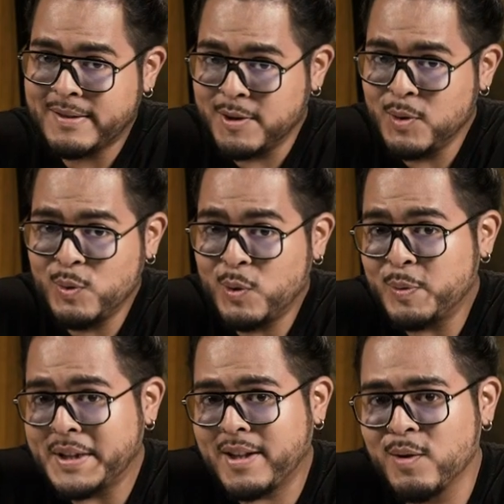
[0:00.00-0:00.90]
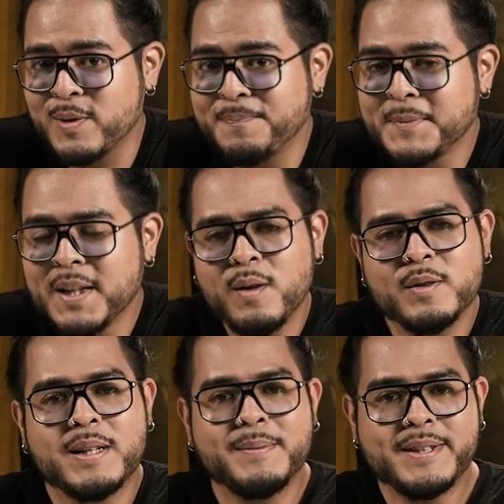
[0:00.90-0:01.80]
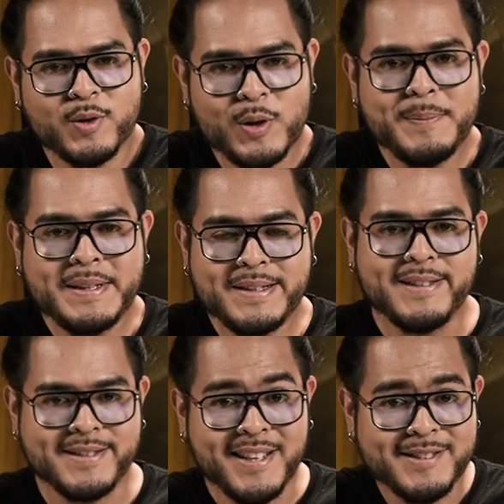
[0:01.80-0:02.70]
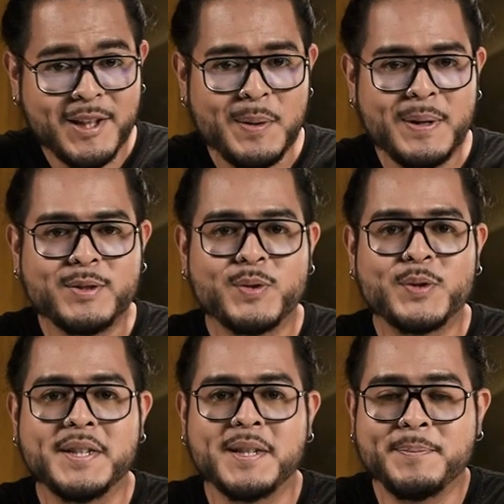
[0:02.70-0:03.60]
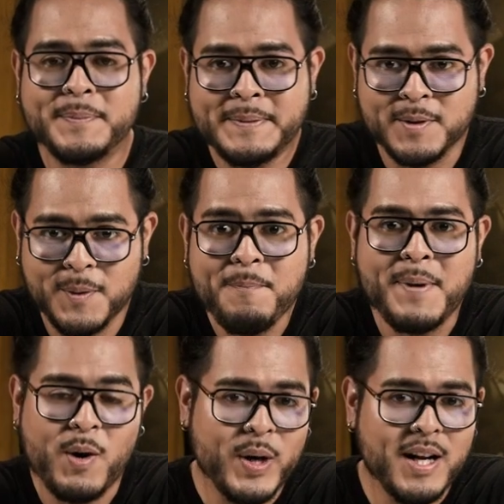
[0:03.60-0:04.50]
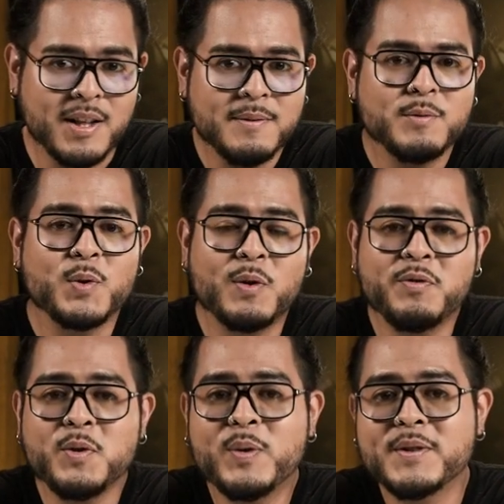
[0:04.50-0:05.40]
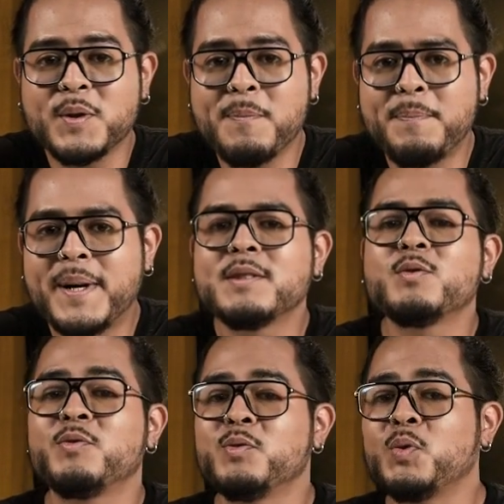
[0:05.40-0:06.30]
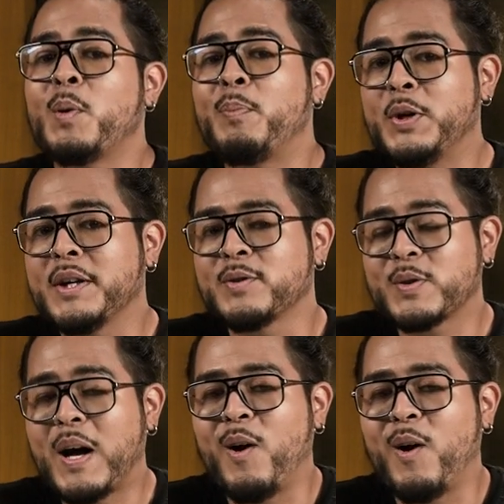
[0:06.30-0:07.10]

has sido un comunicador, o tal vez solamente deseas elevar tu setup, ¿no? mejorar tu configuración para tus futuros proyectos